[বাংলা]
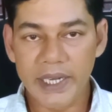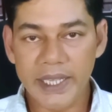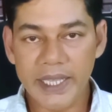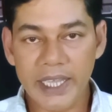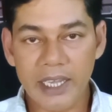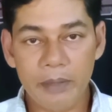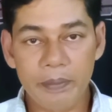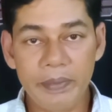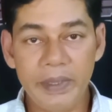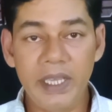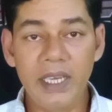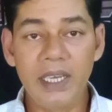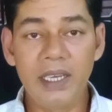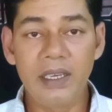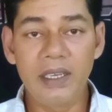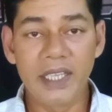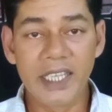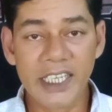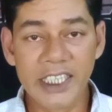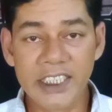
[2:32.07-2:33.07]
রেকার বিল
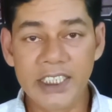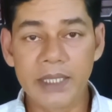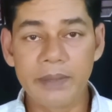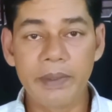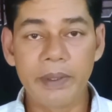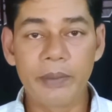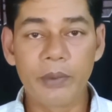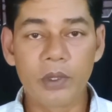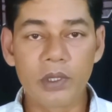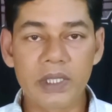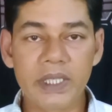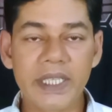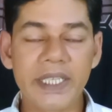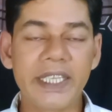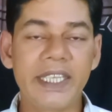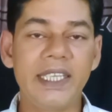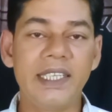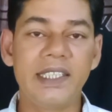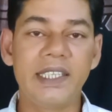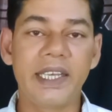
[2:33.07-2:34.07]
হিসেবে বলতে
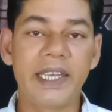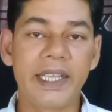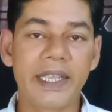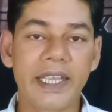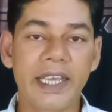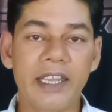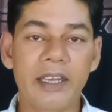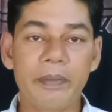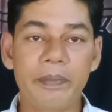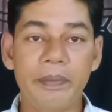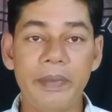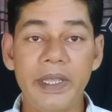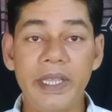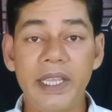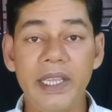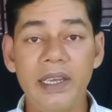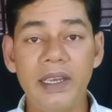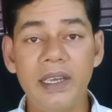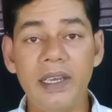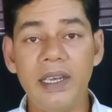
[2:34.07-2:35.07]
কি রেকার
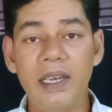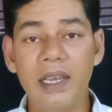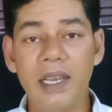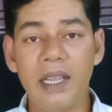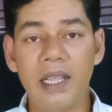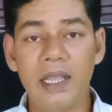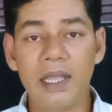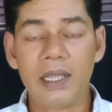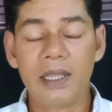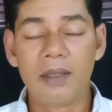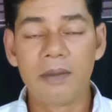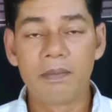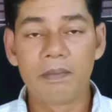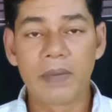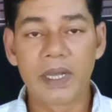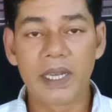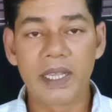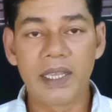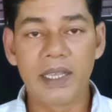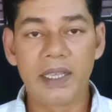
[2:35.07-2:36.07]
বিল
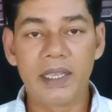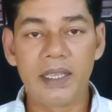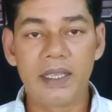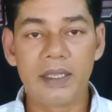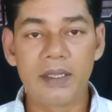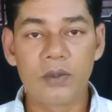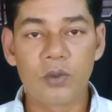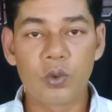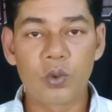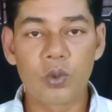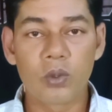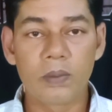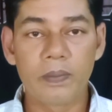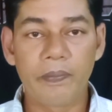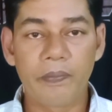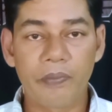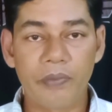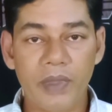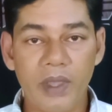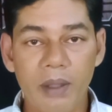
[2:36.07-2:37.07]
মানে
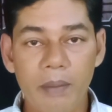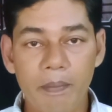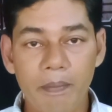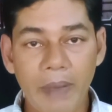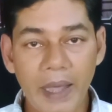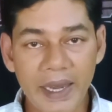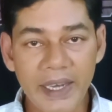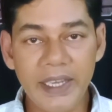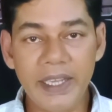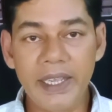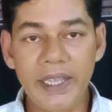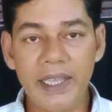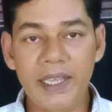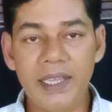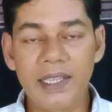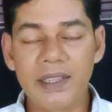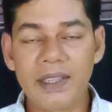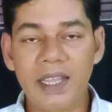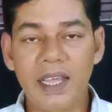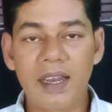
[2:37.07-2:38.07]
বানিয়ে
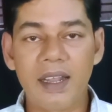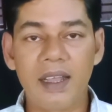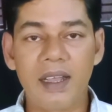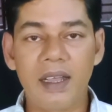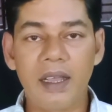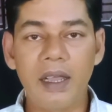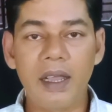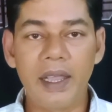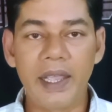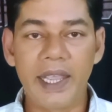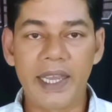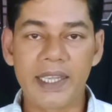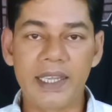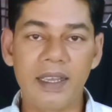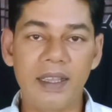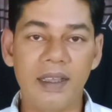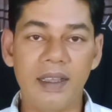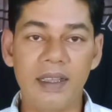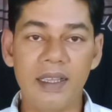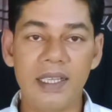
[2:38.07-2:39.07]
তারা
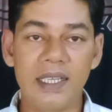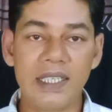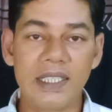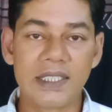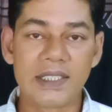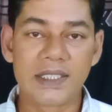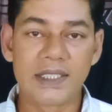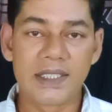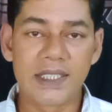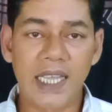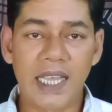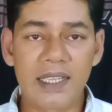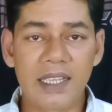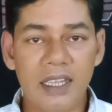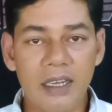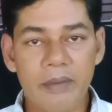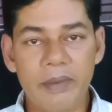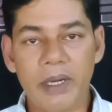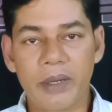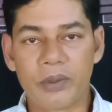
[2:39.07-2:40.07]
একটা
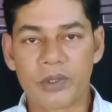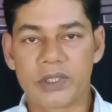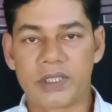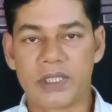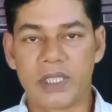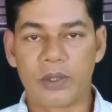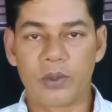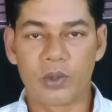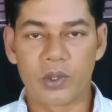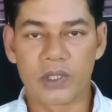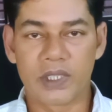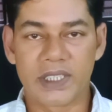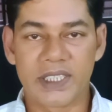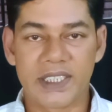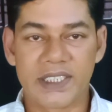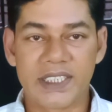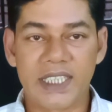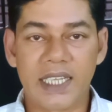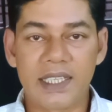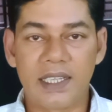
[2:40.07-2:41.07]
চাঁদার ব্যবস্থা করতেছে
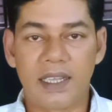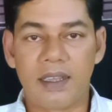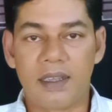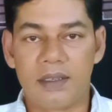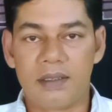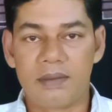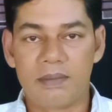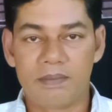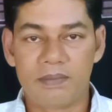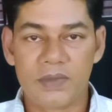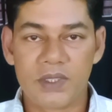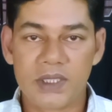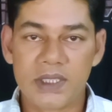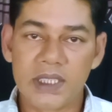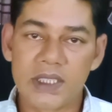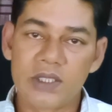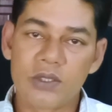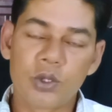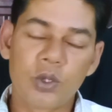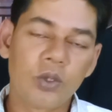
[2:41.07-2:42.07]
চাঁদা
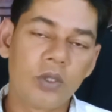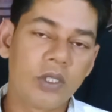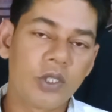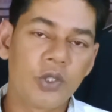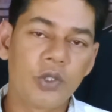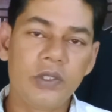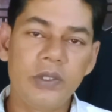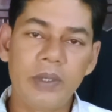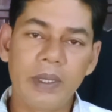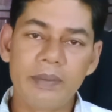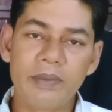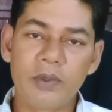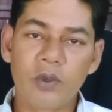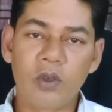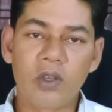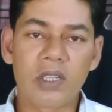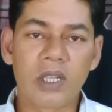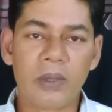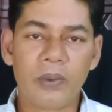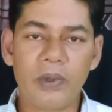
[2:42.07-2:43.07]
সোজাসুজি আমি
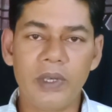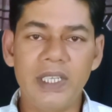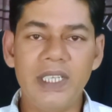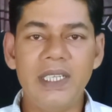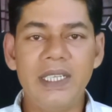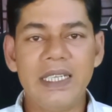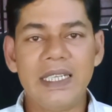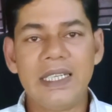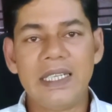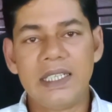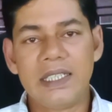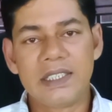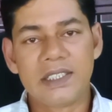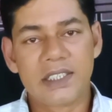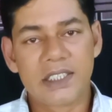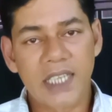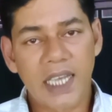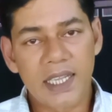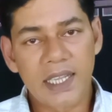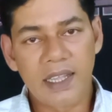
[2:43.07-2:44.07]
কথা বলি
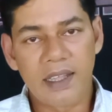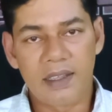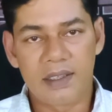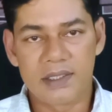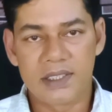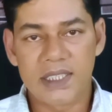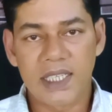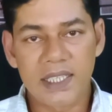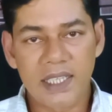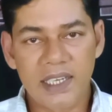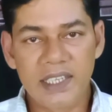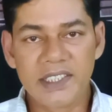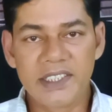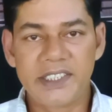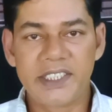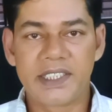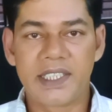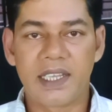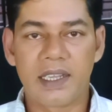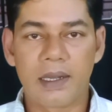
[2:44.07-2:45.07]
চাঁদা চাঁদা
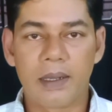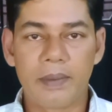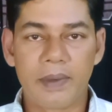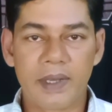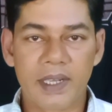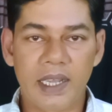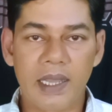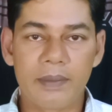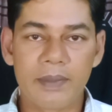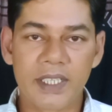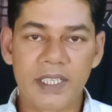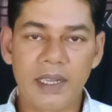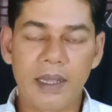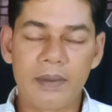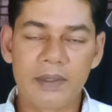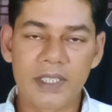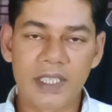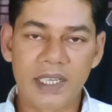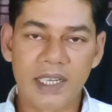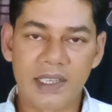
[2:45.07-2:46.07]
নিচ্ছে তারা আমার আমাদের
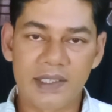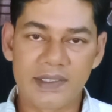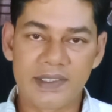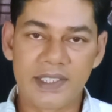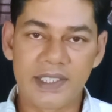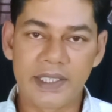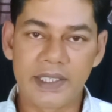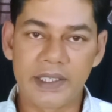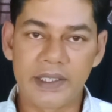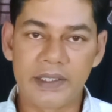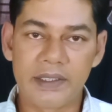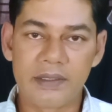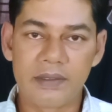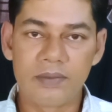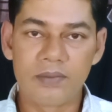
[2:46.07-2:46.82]
আমাদের কাছ থেকে